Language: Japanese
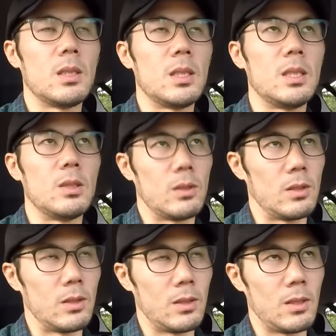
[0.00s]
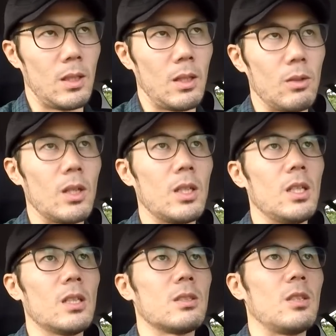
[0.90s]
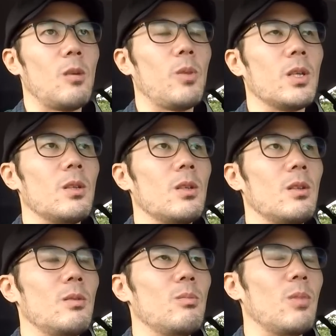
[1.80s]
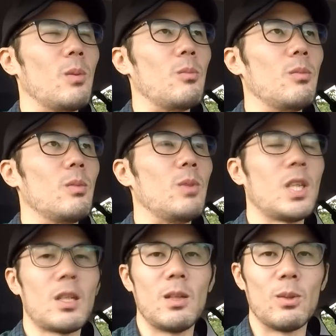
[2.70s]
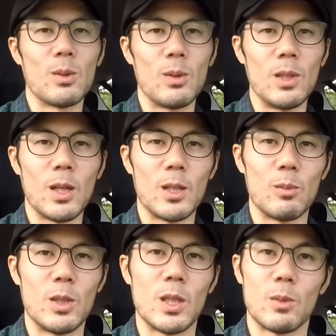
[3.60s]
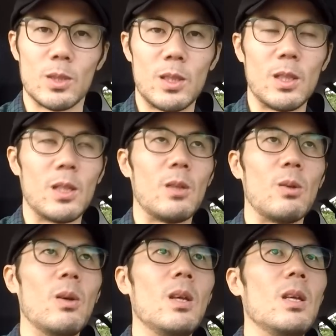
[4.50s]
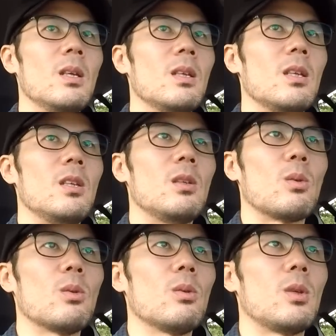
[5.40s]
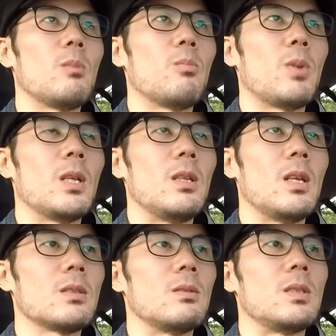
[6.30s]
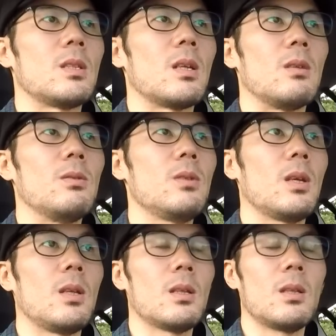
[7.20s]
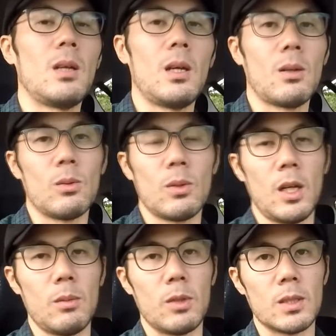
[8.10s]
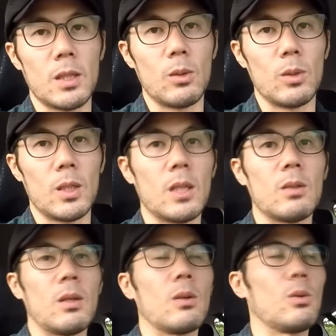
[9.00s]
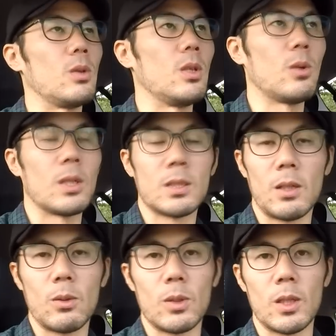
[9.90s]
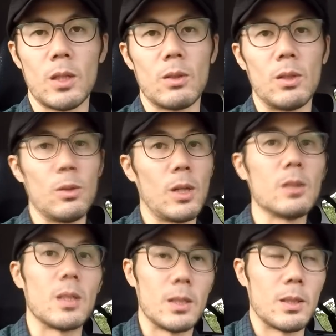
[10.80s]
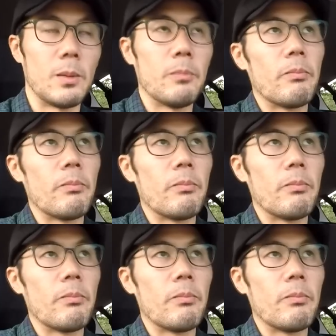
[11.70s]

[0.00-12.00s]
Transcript: 技術っていうか引き出すやっぱり、まあ、見立て力と言い換えてもいいかもしれないけどいいところを引っ張り出す力風景だったらこのカーブが最高だなとかこの色が最高だなとかいろいろあるじゃないですか